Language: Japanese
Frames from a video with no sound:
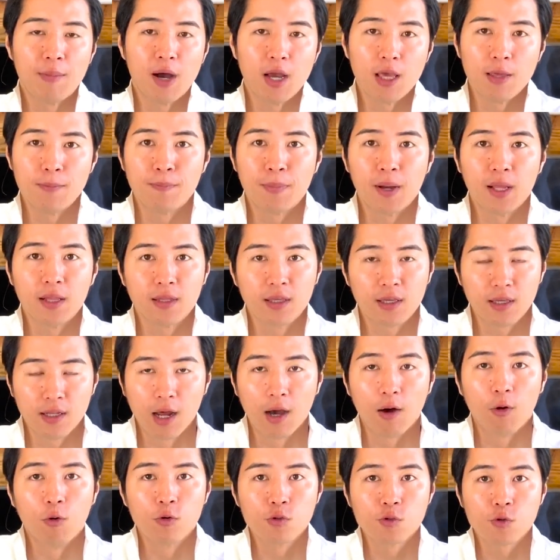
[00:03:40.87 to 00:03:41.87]
一般的
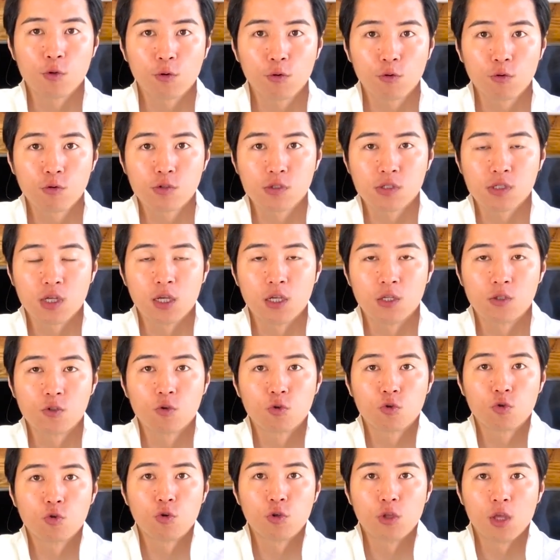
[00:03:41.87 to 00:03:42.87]
なオーソドックスな必
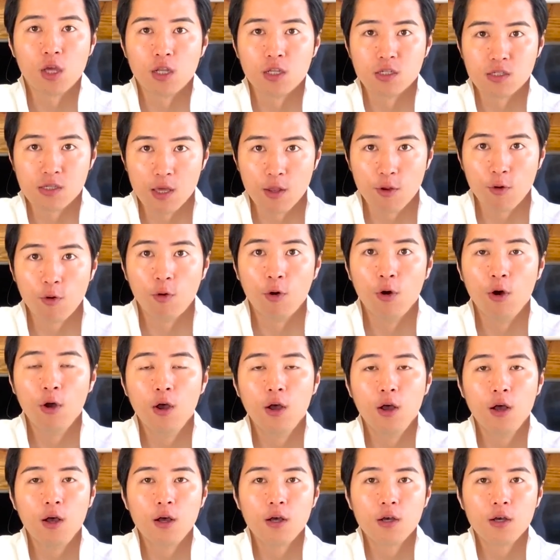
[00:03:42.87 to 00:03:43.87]
要書類なんですけど、
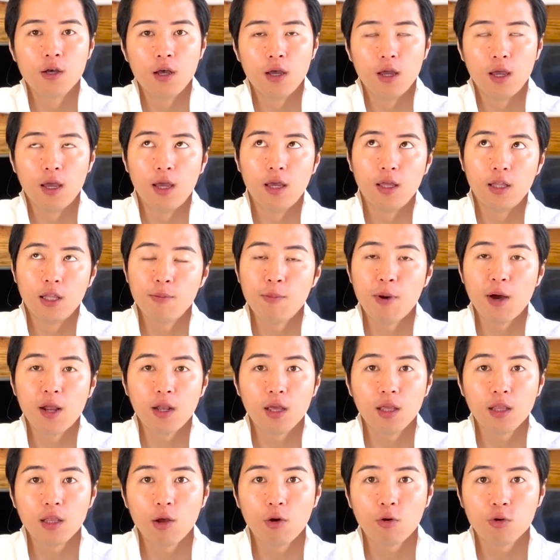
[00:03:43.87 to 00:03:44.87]
連帯
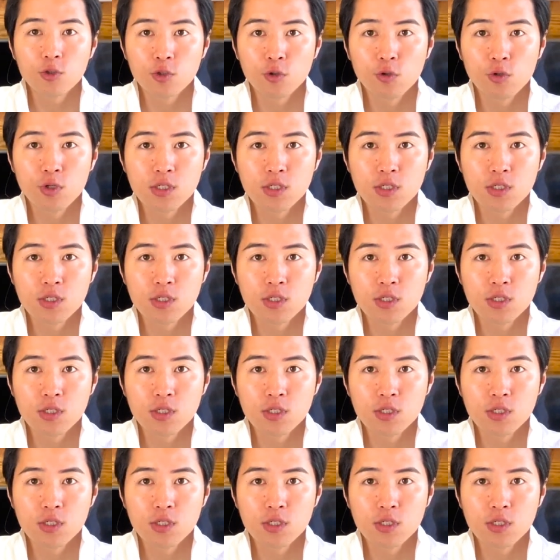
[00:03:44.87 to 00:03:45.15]
保証